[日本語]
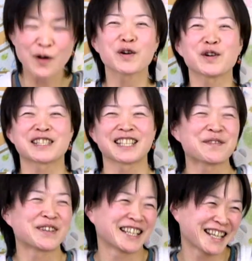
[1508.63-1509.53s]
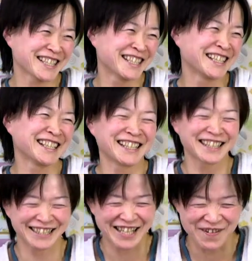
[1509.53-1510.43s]
保護して食べたらいいじゃ
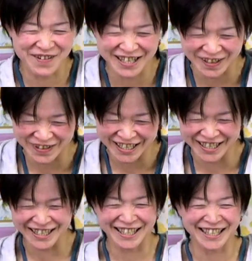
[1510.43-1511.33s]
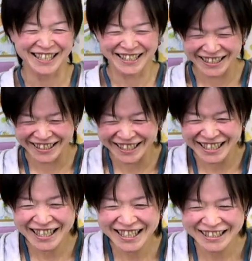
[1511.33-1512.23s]
んダメダメ
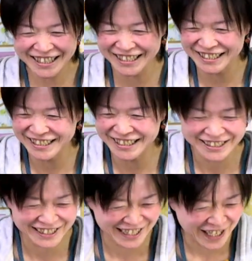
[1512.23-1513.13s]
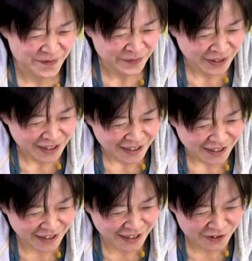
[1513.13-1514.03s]
さてさてさて
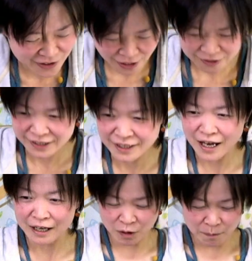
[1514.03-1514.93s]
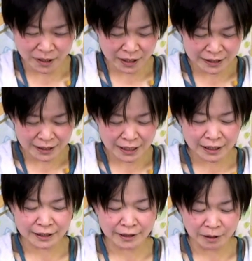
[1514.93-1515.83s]
えーとね、次回のみからじ」なん
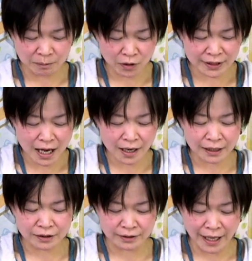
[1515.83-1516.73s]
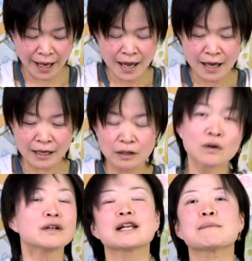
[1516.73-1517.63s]
ですけれども3月ね、え
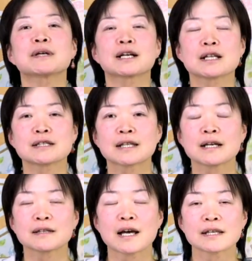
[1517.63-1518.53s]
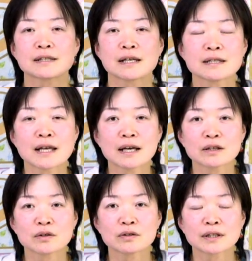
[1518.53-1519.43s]
本来みからじ第3
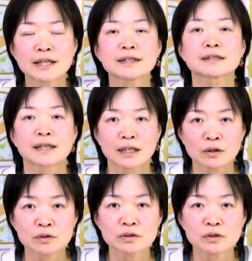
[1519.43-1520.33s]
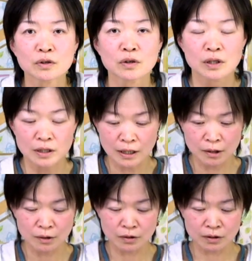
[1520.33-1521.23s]
第4なんですけれどちょっとあ
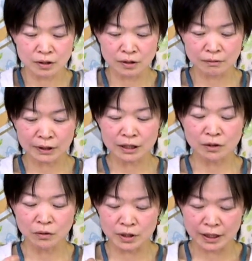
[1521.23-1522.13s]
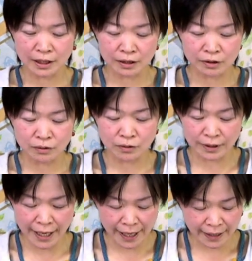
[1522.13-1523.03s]
の私の個人的な都合
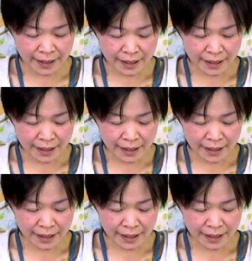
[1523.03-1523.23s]
で、